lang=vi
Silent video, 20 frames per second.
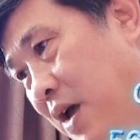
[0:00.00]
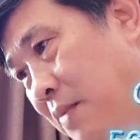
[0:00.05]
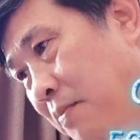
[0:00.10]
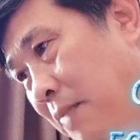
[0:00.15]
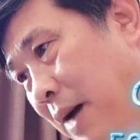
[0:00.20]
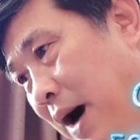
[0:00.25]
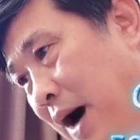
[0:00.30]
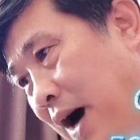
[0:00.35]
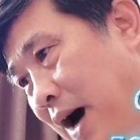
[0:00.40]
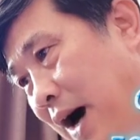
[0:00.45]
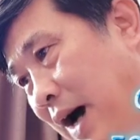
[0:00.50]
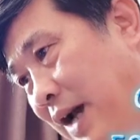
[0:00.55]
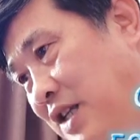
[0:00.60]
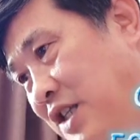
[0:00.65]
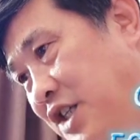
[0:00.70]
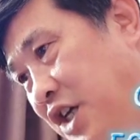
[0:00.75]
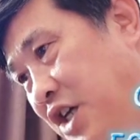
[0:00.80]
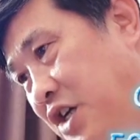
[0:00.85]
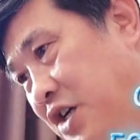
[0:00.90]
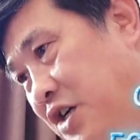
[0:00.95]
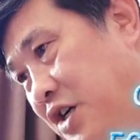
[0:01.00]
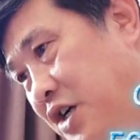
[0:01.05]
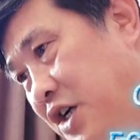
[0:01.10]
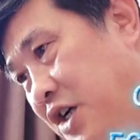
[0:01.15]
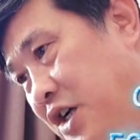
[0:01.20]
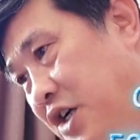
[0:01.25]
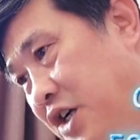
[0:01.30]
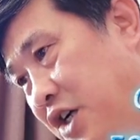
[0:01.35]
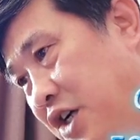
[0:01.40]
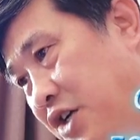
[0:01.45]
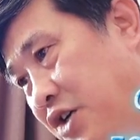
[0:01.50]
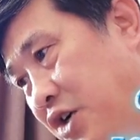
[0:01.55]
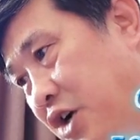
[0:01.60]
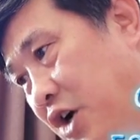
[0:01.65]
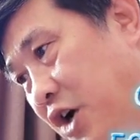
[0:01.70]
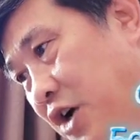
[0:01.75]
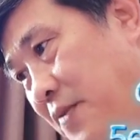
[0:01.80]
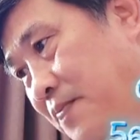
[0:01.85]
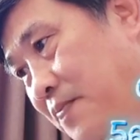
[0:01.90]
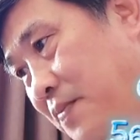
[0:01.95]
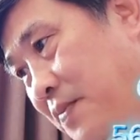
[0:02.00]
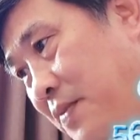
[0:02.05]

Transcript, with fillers: mà hắn chỉ cười cười rồi nói,